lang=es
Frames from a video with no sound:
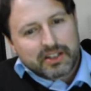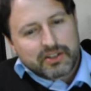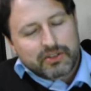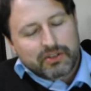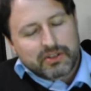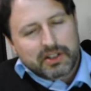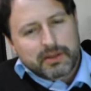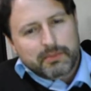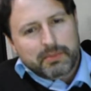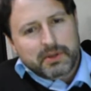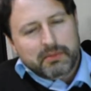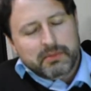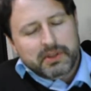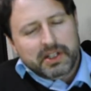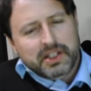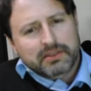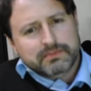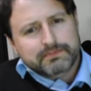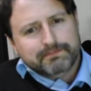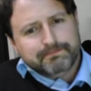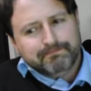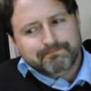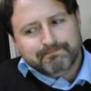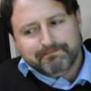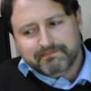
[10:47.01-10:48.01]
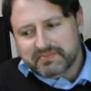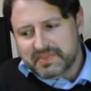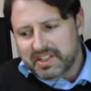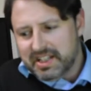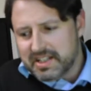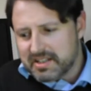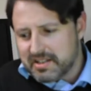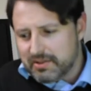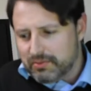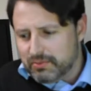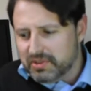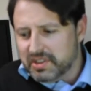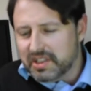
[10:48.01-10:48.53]
...o la primera? La
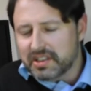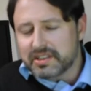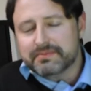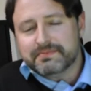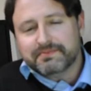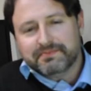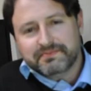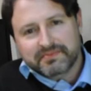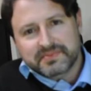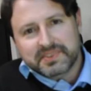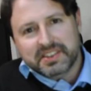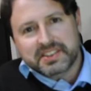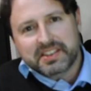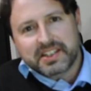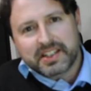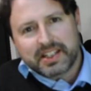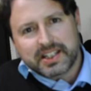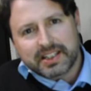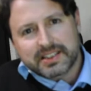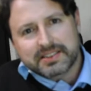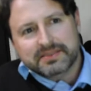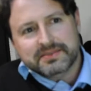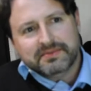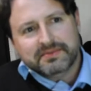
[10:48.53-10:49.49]
segunda entrega.